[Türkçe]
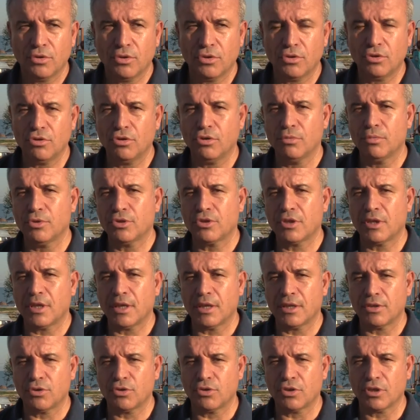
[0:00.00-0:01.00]
Ödülümüzü
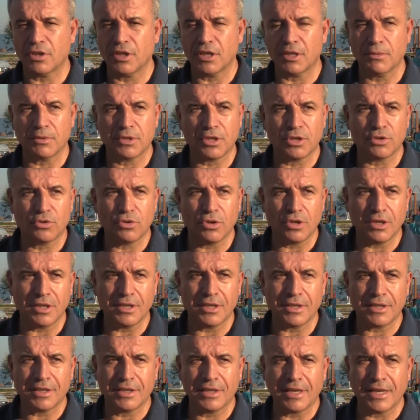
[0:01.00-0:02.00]
de çocuklarımıza
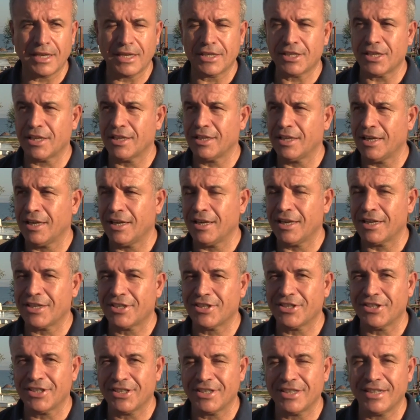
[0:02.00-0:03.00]
söyledik. Heyecan daha
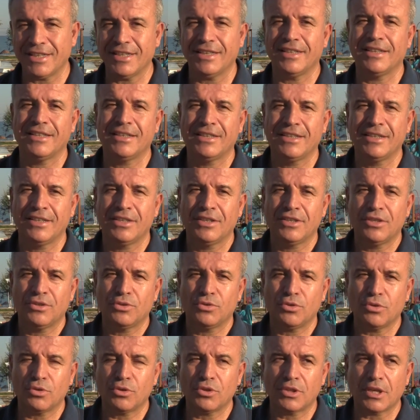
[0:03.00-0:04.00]
artsın diye.
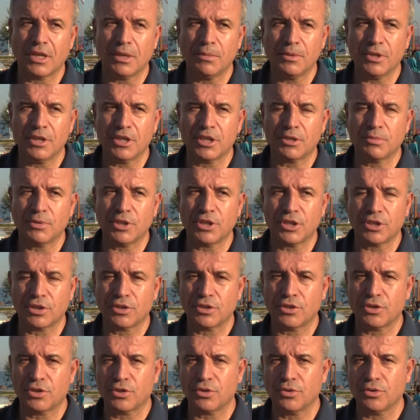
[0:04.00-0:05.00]
Çok güzel bir yarışma
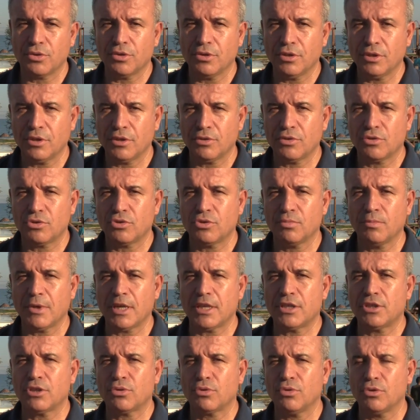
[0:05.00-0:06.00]
çıkıyor.
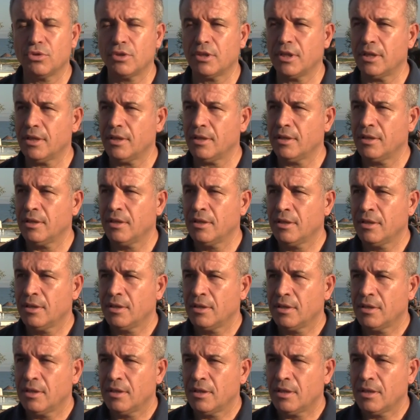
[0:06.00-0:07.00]
Cumartesi günü de
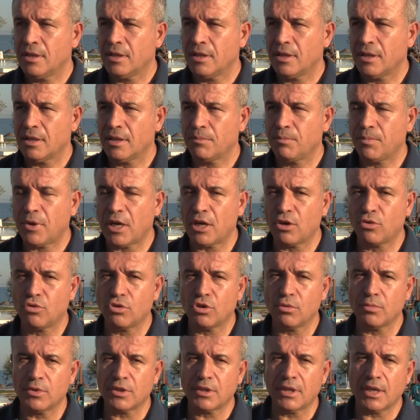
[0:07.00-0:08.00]
e,
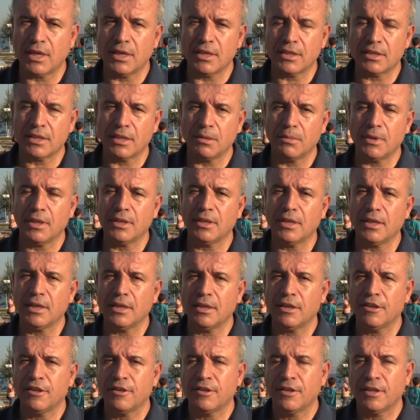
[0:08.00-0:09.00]
parkurumuzda aynı zamanda
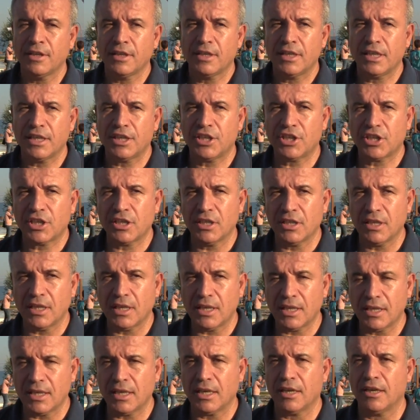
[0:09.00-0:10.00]

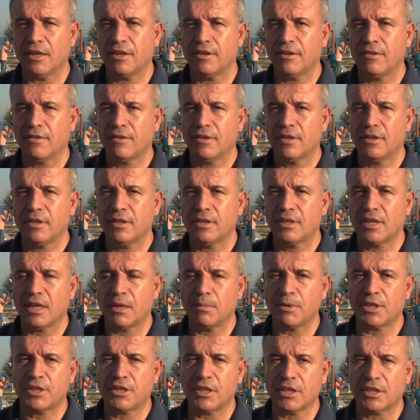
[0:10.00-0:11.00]
yetişkinlere de
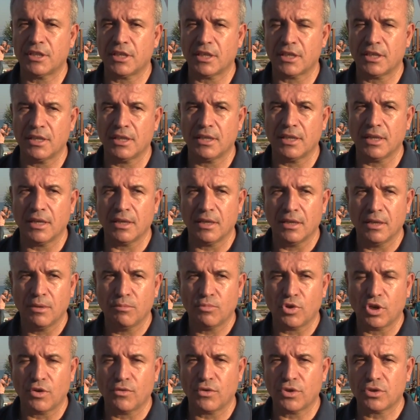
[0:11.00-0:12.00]
hitap edecek şekilde
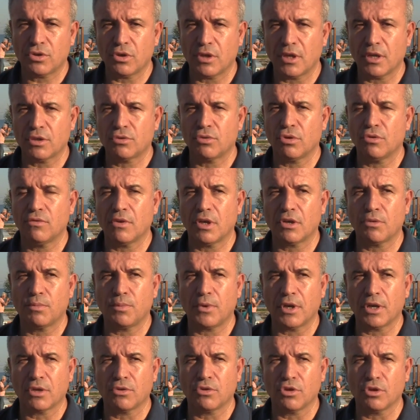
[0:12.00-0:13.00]
profesyonel soyvar
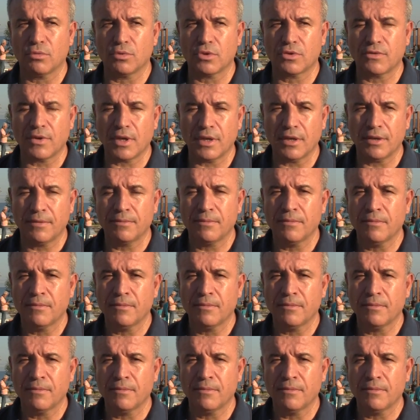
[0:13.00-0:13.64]
parkurumuz var.